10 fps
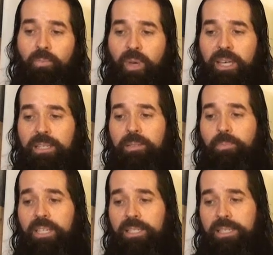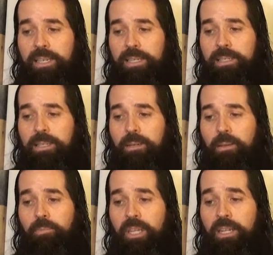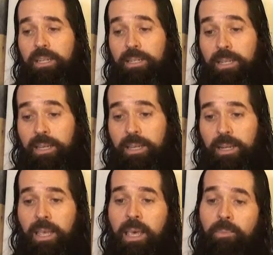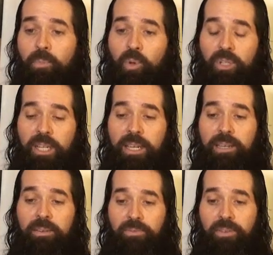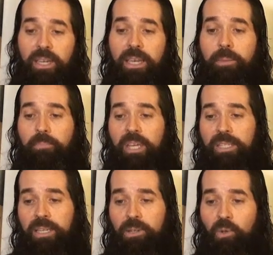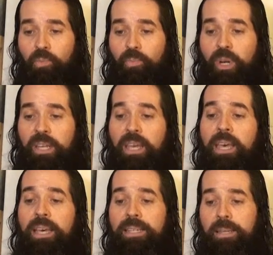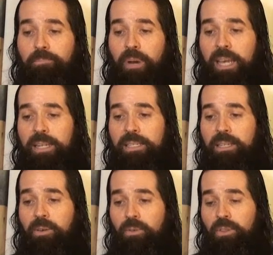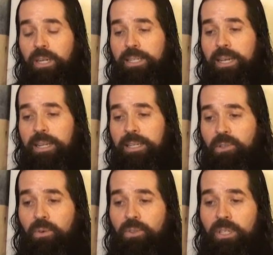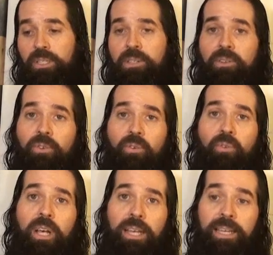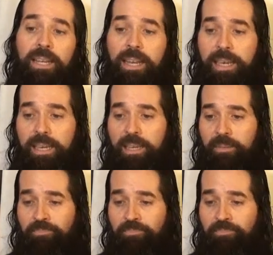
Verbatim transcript: paz, paciencia, benignidad, bondad, fe, macedumbre, templanza, contra tales cosas no hay ley.